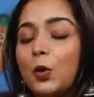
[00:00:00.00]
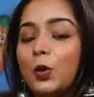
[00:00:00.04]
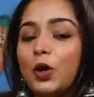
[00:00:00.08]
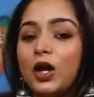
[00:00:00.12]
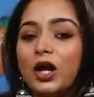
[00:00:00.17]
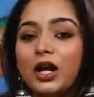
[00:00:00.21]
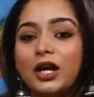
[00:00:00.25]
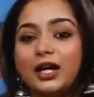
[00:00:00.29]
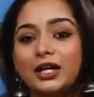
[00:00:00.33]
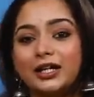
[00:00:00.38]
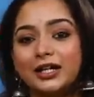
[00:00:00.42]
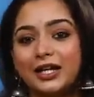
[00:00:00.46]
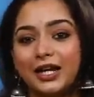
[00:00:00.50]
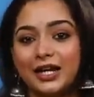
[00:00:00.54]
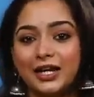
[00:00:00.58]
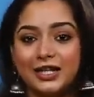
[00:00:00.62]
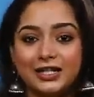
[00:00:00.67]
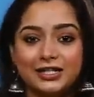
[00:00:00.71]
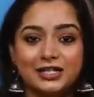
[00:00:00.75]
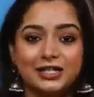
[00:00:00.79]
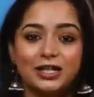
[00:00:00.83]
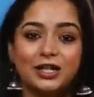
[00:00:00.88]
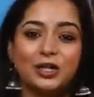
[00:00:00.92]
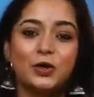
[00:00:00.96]
உங்களுக்கு
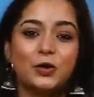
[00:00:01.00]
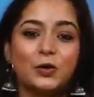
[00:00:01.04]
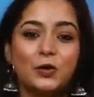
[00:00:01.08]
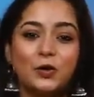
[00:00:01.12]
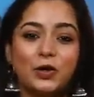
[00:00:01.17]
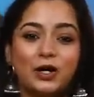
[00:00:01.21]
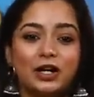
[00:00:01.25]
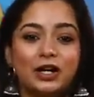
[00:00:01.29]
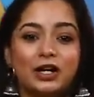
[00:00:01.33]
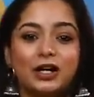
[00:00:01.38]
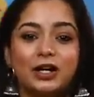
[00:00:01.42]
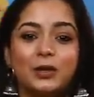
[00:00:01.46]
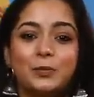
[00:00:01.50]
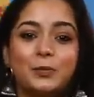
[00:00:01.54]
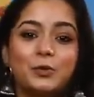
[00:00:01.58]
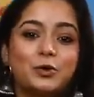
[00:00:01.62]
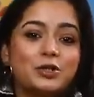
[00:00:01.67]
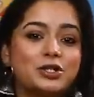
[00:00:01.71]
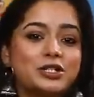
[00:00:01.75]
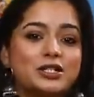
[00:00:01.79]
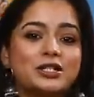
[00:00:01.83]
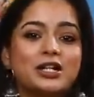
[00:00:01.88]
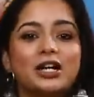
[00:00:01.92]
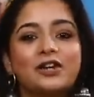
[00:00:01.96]
டேஸ்ட்டுக்கு உங்களுக்கு
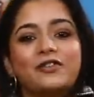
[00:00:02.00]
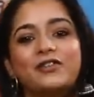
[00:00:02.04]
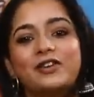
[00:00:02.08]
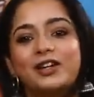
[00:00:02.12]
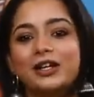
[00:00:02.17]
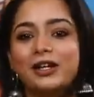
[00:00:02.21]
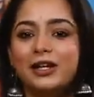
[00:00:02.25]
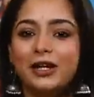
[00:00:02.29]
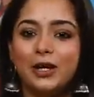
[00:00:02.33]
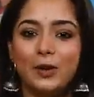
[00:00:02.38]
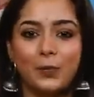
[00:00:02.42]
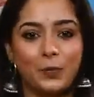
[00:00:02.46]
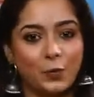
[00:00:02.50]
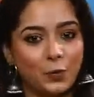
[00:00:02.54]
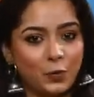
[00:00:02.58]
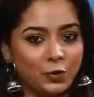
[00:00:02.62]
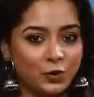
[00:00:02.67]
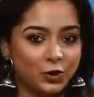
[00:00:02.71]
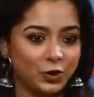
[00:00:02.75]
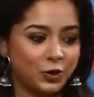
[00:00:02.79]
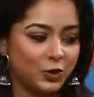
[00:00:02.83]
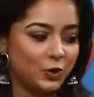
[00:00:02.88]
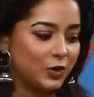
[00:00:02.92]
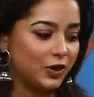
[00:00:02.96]
பிடிச்ச அளவுக்கு நீங்கள்
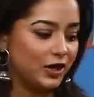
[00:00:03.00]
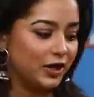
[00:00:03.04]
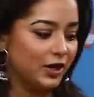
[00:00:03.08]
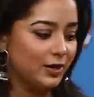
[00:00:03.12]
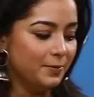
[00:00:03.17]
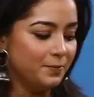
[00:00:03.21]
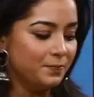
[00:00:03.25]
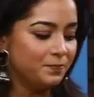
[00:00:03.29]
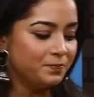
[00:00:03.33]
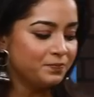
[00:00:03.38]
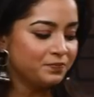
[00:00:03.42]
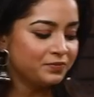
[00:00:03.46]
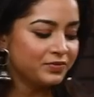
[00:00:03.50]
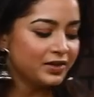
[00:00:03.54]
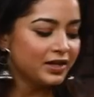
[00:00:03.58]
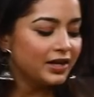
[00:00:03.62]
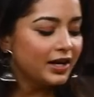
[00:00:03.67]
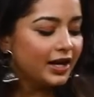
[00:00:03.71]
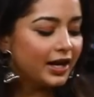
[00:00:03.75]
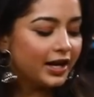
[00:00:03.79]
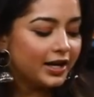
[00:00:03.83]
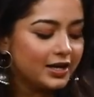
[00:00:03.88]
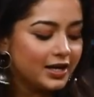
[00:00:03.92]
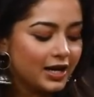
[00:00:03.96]
போட்டுக்கோங்க
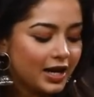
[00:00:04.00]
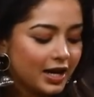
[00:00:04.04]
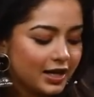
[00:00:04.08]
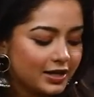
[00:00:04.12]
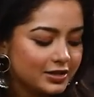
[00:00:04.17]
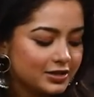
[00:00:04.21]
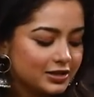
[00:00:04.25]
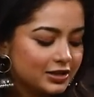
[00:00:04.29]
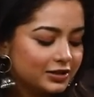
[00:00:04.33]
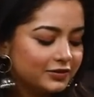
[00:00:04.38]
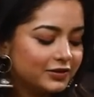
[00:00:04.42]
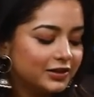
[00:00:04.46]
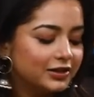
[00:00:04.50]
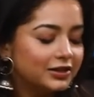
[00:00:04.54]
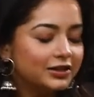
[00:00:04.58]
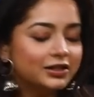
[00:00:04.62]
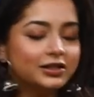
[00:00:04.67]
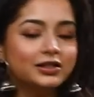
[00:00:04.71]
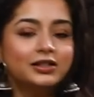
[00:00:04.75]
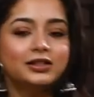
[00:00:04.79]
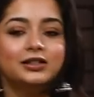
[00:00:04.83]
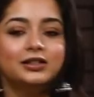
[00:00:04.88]
அண்ட் லாஸ்ட்டில் வந்து